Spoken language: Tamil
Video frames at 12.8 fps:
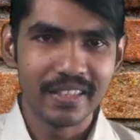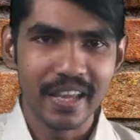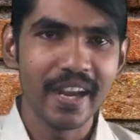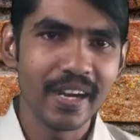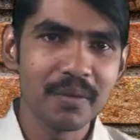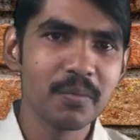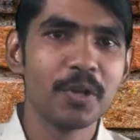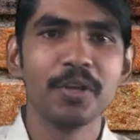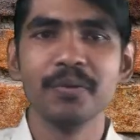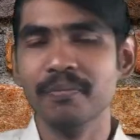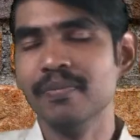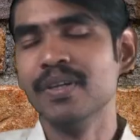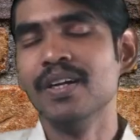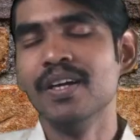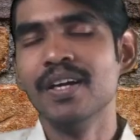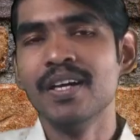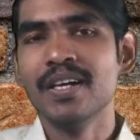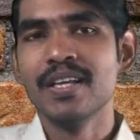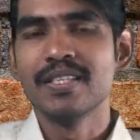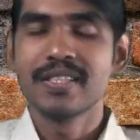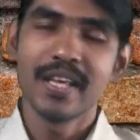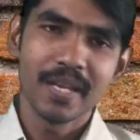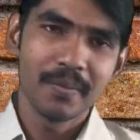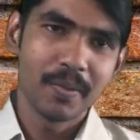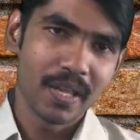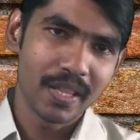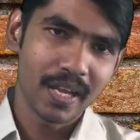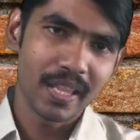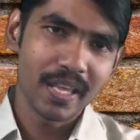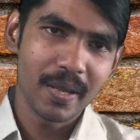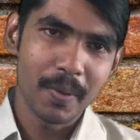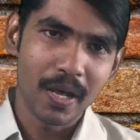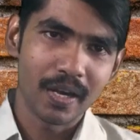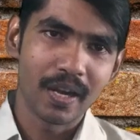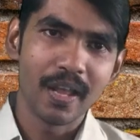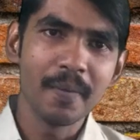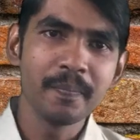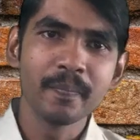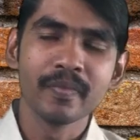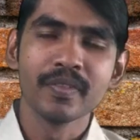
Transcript: தேட முடியும் சரி இப்போ அந்த கதையை பார்க்கலாம்